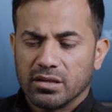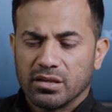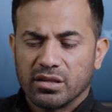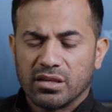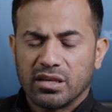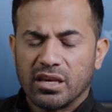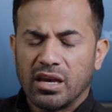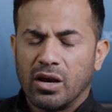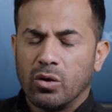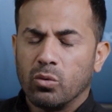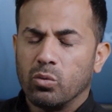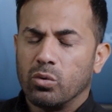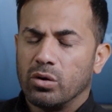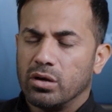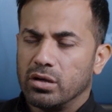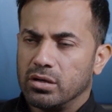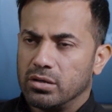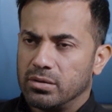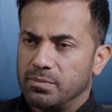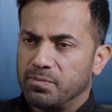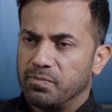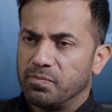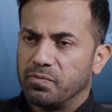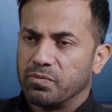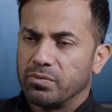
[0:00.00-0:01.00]
क्या हुआ
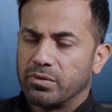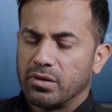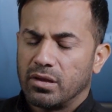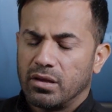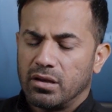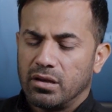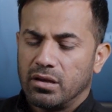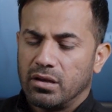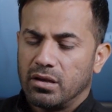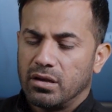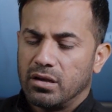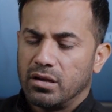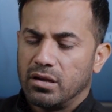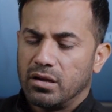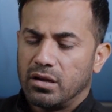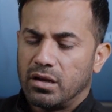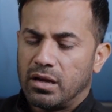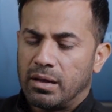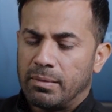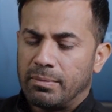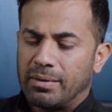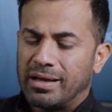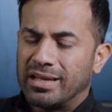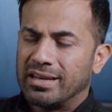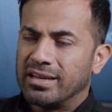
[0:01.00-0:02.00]

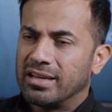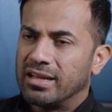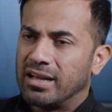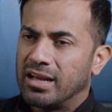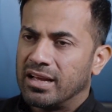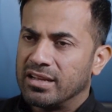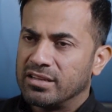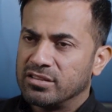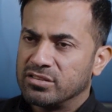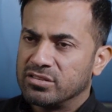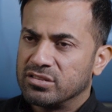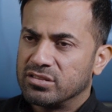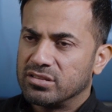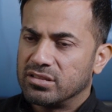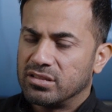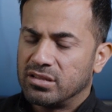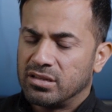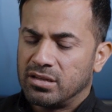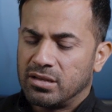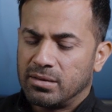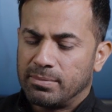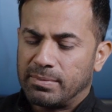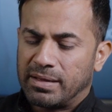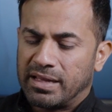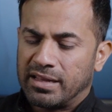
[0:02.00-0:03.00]
हमारे हारिस
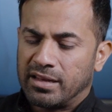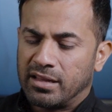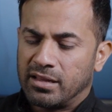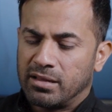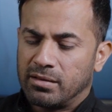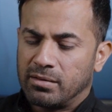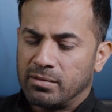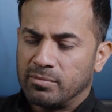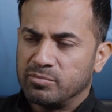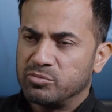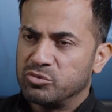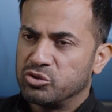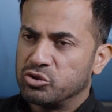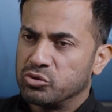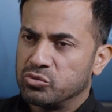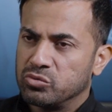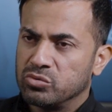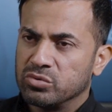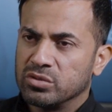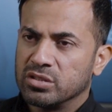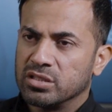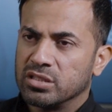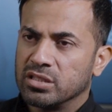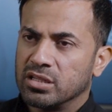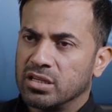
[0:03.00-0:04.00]
हमारा हम शुरू
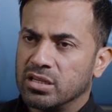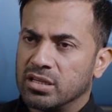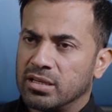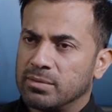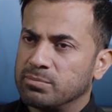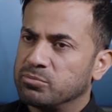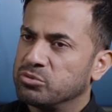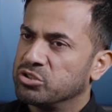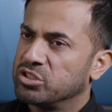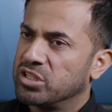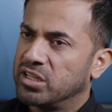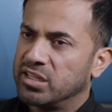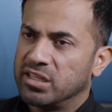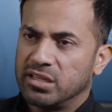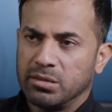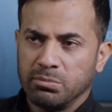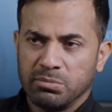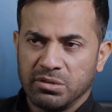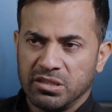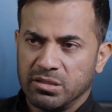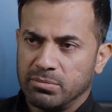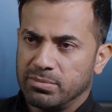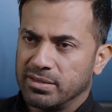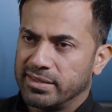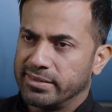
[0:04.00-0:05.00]
किया हम शाहीन
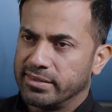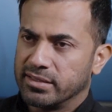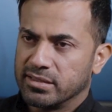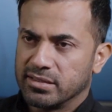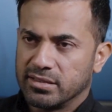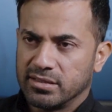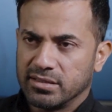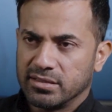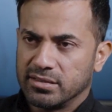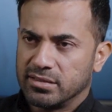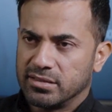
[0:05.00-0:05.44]
पे डिपेंड कर रहे